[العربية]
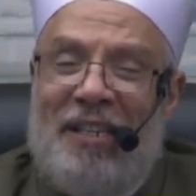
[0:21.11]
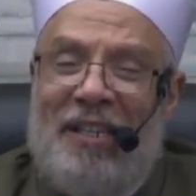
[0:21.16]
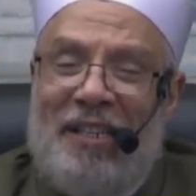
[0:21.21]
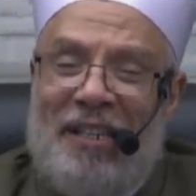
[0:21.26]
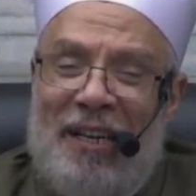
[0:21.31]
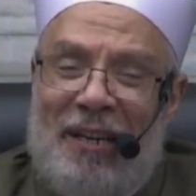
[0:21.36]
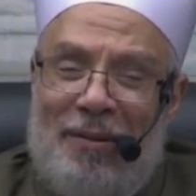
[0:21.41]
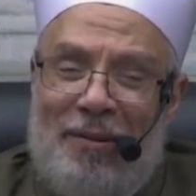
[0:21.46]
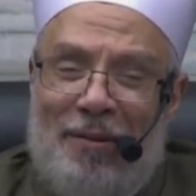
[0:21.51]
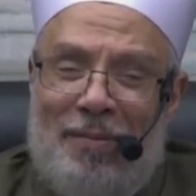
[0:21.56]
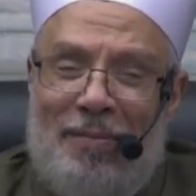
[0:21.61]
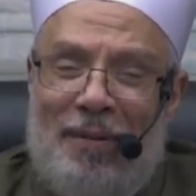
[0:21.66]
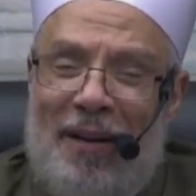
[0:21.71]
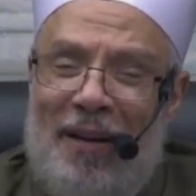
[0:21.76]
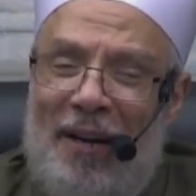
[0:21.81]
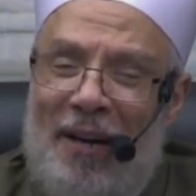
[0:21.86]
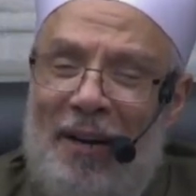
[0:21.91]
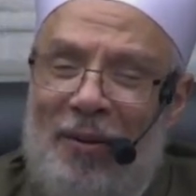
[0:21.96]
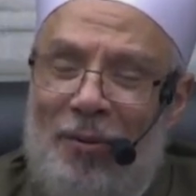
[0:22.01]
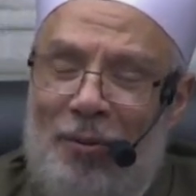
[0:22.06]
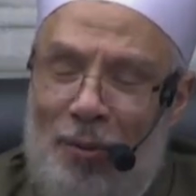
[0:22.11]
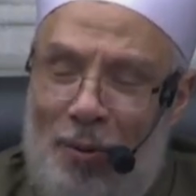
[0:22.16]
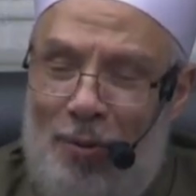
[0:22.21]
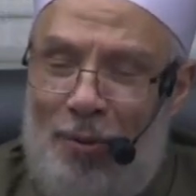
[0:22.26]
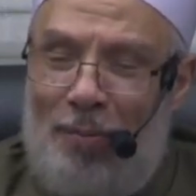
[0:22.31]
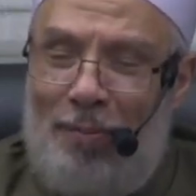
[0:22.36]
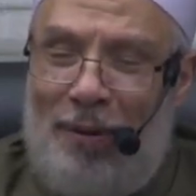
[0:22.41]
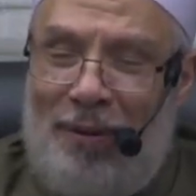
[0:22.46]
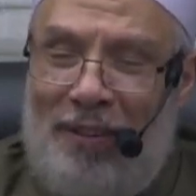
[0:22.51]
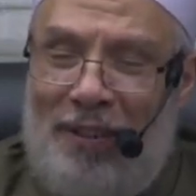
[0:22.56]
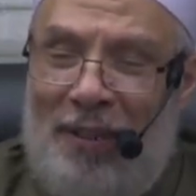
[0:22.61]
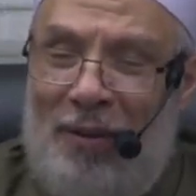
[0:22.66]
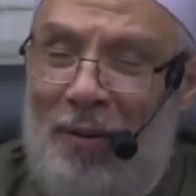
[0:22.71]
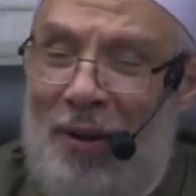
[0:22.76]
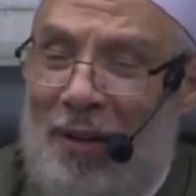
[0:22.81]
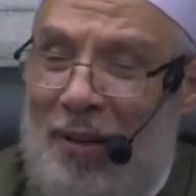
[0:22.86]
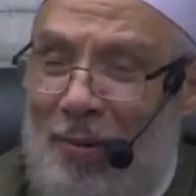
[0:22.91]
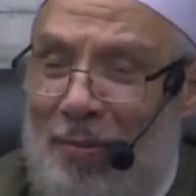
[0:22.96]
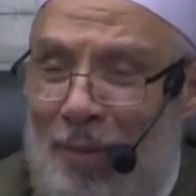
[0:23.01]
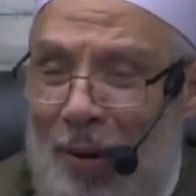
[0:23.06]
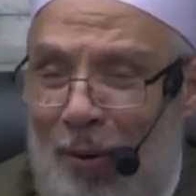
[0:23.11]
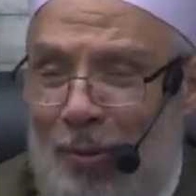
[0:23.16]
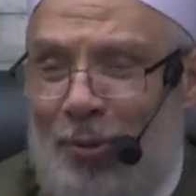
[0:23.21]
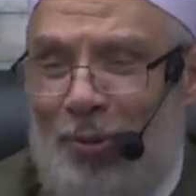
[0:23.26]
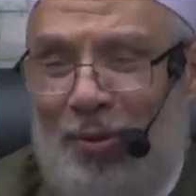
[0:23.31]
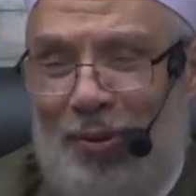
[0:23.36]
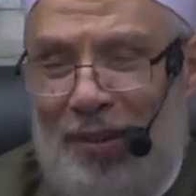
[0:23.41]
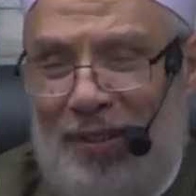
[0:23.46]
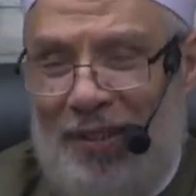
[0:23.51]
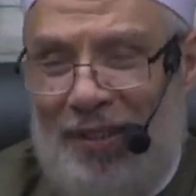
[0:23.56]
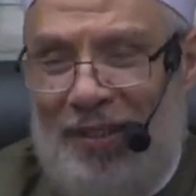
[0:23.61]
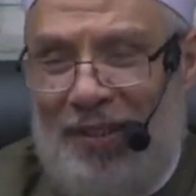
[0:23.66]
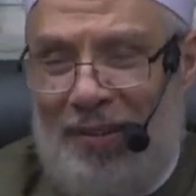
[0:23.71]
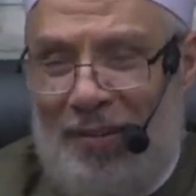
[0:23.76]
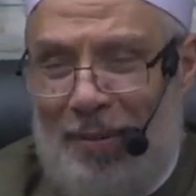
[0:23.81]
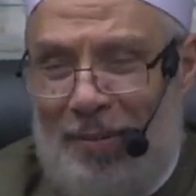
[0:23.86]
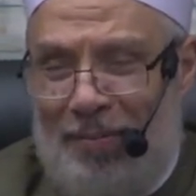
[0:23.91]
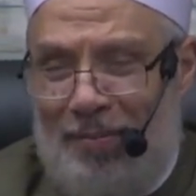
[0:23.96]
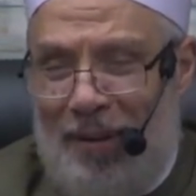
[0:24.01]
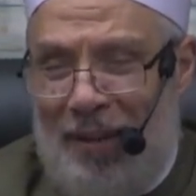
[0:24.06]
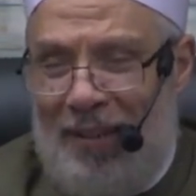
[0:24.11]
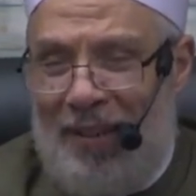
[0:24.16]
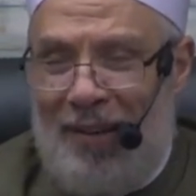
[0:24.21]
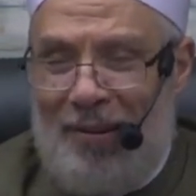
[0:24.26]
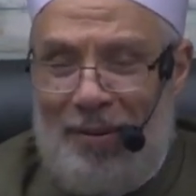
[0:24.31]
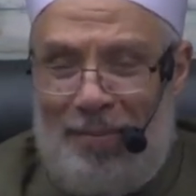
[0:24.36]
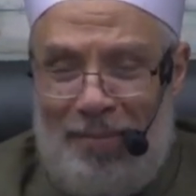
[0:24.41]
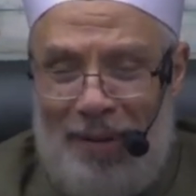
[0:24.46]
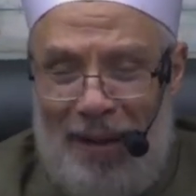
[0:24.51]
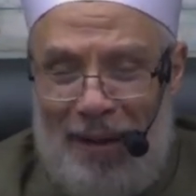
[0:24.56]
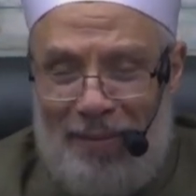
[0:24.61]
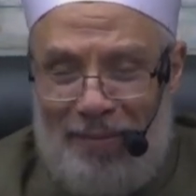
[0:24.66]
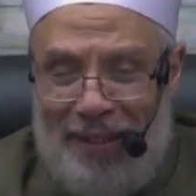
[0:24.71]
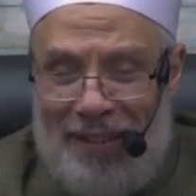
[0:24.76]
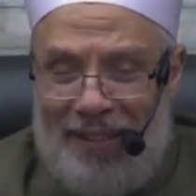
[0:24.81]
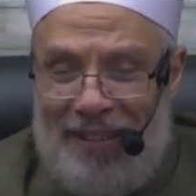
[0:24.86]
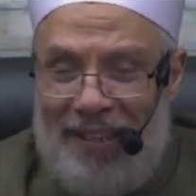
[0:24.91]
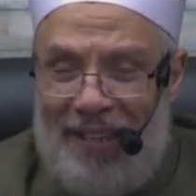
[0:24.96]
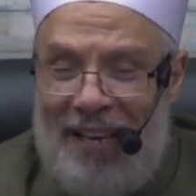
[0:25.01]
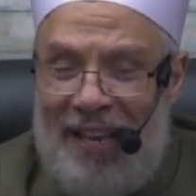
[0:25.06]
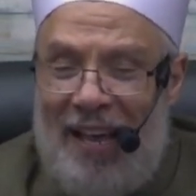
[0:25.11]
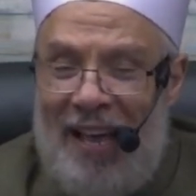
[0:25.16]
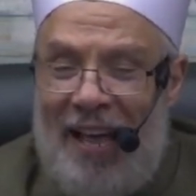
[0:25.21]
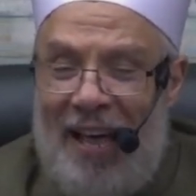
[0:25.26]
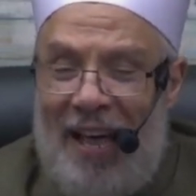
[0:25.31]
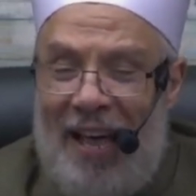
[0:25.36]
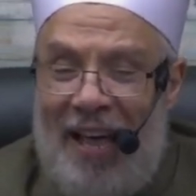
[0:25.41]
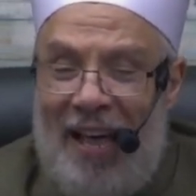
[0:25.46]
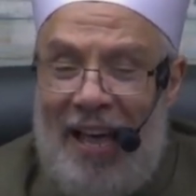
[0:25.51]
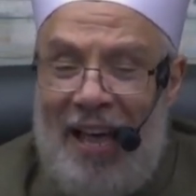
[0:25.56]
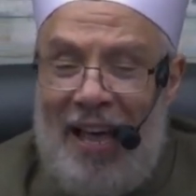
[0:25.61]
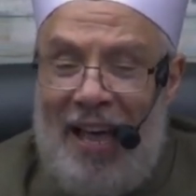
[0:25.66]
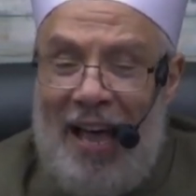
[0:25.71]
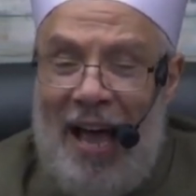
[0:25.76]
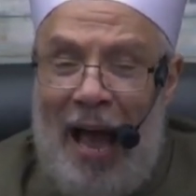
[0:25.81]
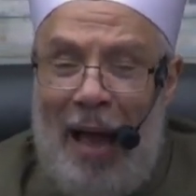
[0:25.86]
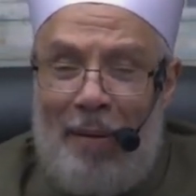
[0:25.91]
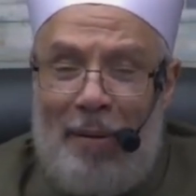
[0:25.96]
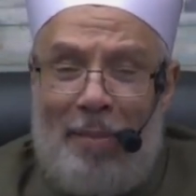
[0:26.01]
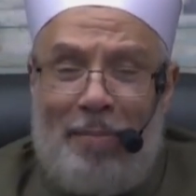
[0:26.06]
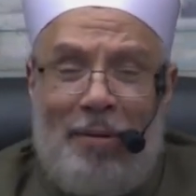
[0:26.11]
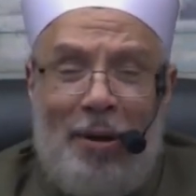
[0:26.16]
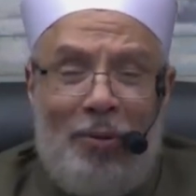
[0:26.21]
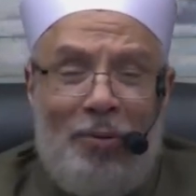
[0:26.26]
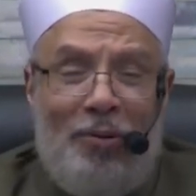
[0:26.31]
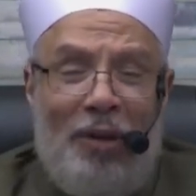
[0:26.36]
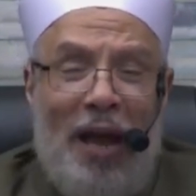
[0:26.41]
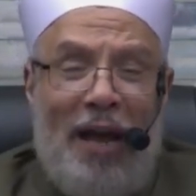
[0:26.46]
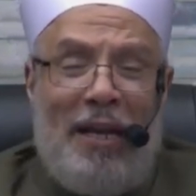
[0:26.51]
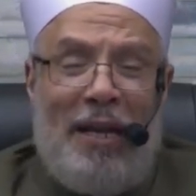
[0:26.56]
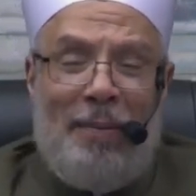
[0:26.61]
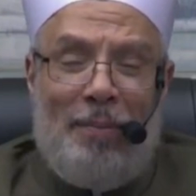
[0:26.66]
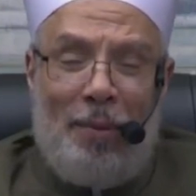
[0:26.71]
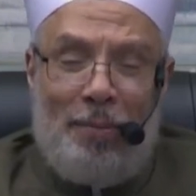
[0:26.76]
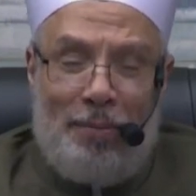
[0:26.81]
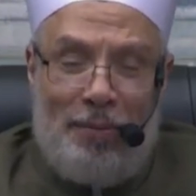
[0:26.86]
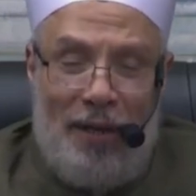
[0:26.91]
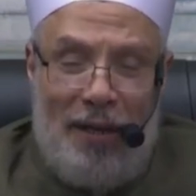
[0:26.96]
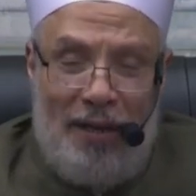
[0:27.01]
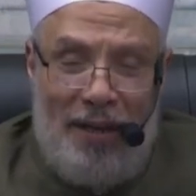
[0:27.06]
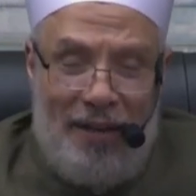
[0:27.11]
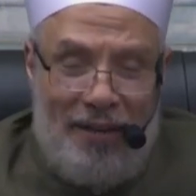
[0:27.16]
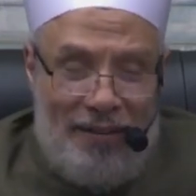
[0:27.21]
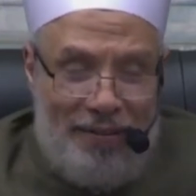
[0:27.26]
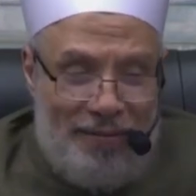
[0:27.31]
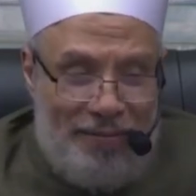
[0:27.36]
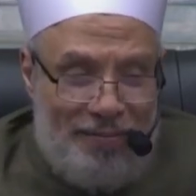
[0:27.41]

يوم كربتي ويوم عسرتي يا رب اللهم آمين حبيبنا يقول أنا مبتلى